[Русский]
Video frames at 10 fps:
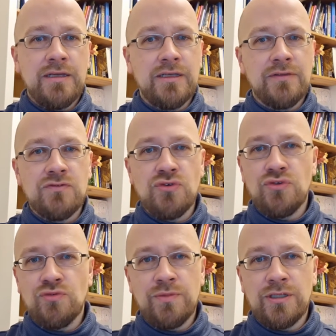это все не
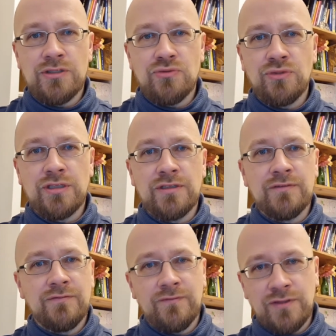убирать куда-то
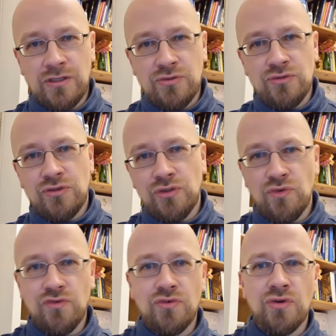в дальнюю
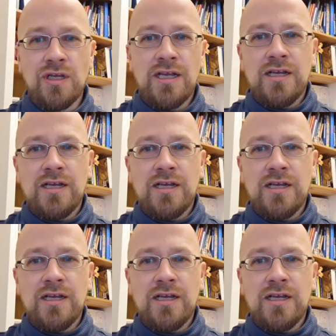кладовку,